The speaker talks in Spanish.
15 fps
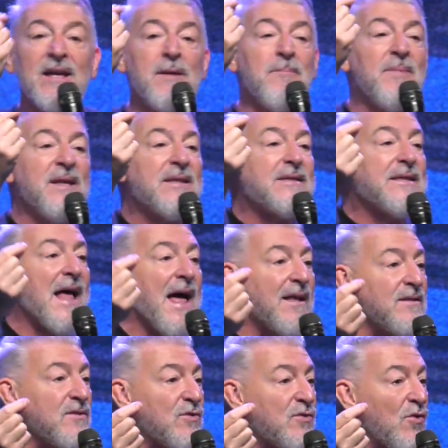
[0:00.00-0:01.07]

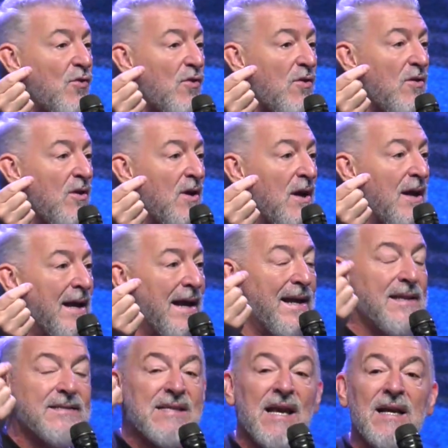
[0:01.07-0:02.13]
imitando
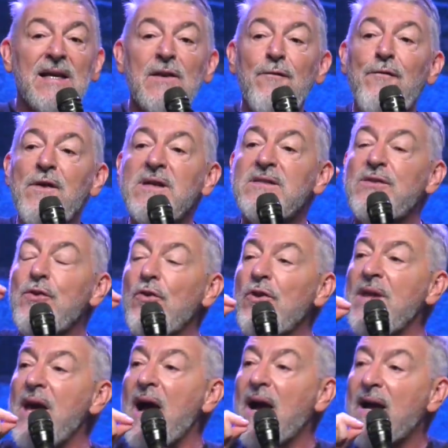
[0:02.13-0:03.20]
el
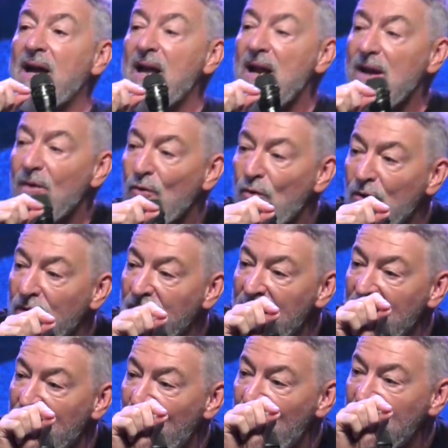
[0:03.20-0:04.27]
sacrificio de aquel
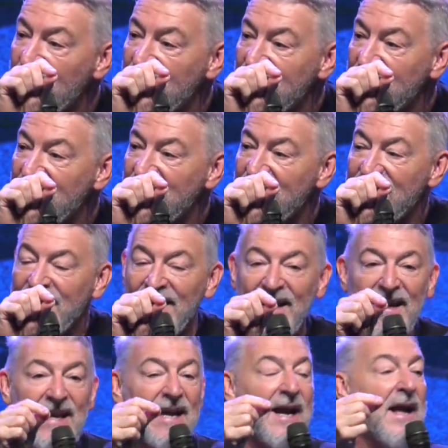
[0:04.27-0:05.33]
cordero
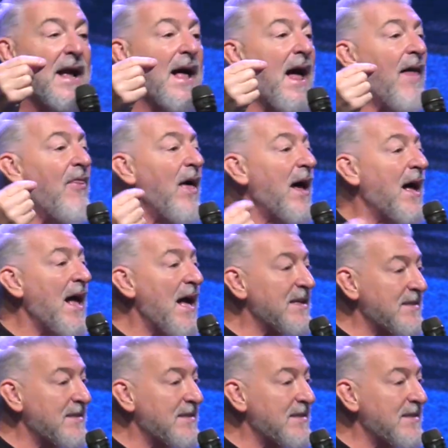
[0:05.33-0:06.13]
en cada